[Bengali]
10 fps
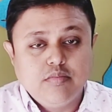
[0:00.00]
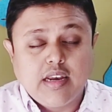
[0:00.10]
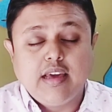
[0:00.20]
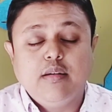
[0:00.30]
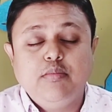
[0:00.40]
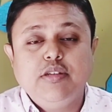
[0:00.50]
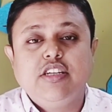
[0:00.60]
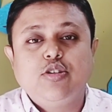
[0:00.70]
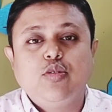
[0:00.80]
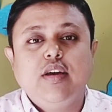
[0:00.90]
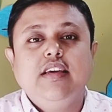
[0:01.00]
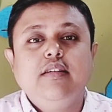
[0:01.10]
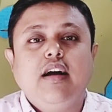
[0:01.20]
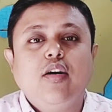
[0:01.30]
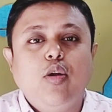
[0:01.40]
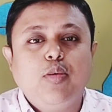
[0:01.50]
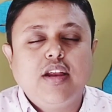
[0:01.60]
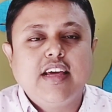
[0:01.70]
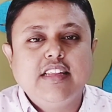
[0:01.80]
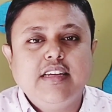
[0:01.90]
মানে বিশেষত এই
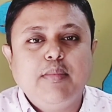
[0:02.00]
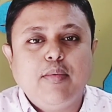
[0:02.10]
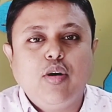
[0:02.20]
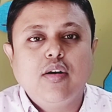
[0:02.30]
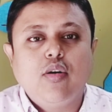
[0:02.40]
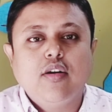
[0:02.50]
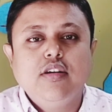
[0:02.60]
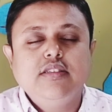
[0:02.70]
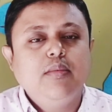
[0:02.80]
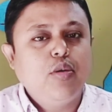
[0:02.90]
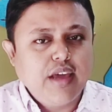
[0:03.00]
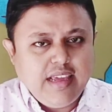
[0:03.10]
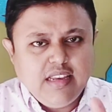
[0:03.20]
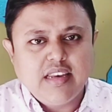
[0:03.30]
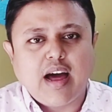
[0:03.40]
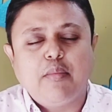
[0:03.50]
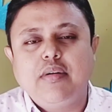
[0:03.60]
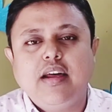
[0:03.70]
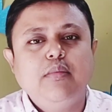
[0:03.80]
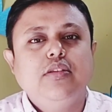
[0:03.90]
গল্পটার ক্ষেত্রে ব্যবহার করা হয়েছে এবং এই
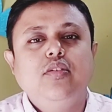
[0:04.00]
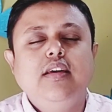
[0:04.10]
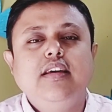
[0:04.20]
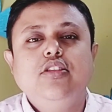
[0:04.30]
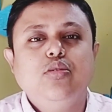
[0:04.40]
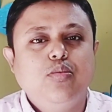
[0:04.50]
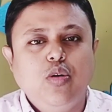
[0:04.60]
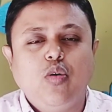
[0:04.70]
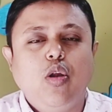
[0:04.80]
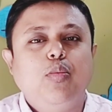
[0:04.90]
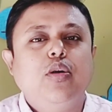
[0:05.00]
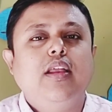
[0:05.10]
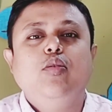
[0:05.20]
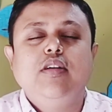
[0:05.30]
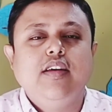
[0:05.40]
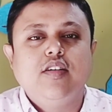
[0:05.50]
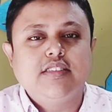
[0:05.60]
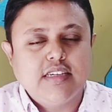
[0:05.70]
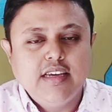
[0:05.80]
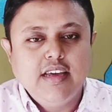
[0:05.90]
নামটার ভিতরেই কিন্তু পুরো গল্পটা লুকিয়ে
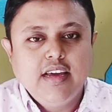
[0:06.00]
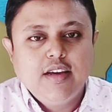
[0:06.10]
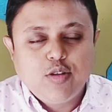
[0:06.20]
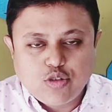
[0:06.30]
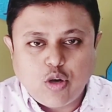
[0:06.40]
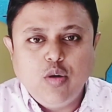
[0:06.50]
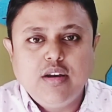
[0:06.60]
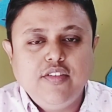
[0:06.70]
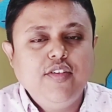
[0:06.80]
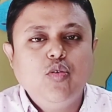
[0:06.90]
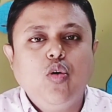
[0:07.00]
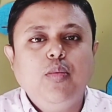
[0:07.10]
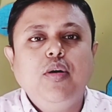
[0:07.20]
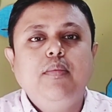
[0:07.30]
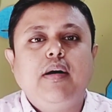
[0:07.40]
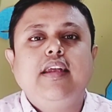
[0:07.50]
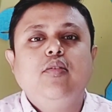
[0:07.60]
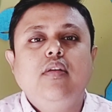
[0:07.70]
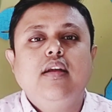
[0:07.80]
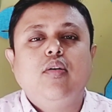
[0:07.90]
রয়েছে তো চলো রিভিউ করব এই
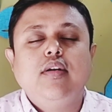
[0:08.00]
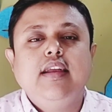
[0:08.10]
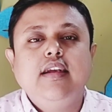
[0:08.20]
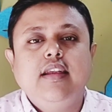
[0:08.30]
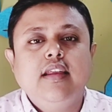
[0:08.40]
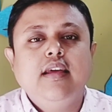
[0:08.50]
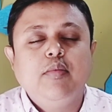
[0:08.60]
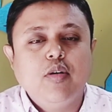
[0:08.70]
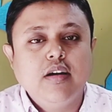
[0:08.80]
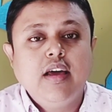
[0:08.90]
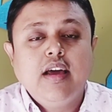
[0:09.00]
পার্টিকুলার কন্টেন্টটার এবং